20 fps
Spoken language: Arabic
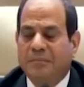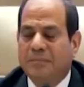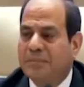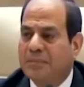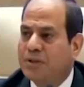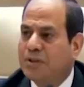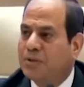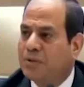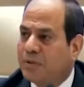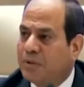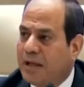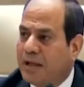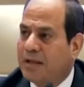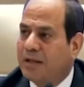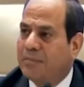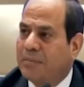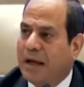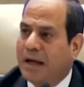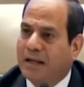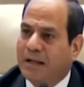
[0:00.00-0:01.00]
السودان
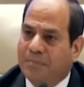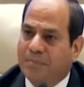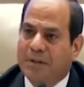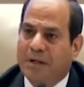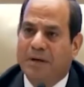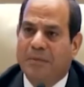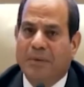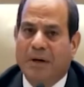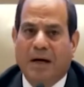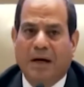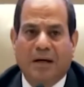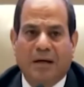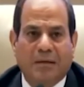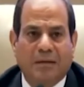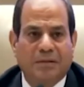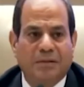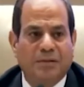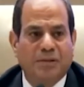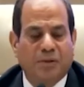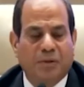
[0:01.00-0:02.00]
مع ليبيا مع
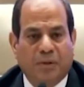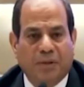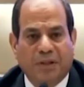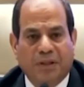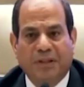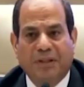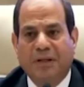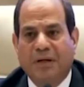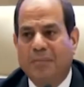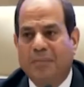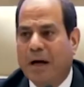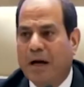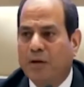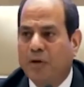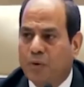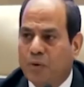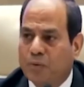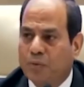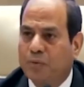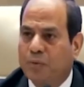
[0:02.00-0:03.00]
السعوديه مع
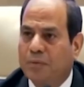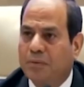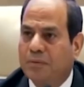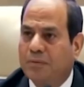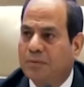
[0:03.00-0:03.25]
الاردن